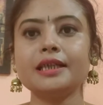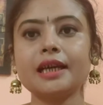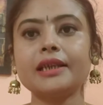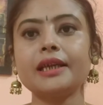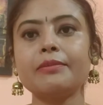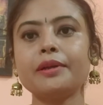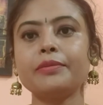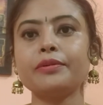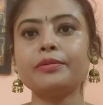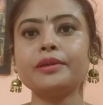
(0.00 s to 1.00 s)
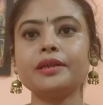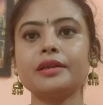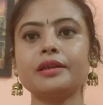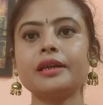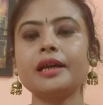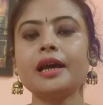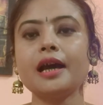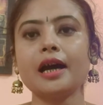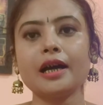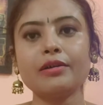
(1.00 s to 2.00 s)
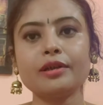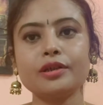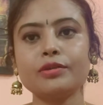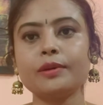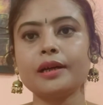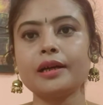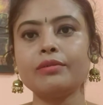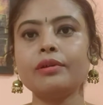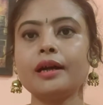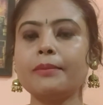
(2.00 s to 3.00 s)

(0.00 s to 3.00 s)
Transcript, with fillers: যাতে আমরা ভবিষ্যতে আরও কিছু ভালো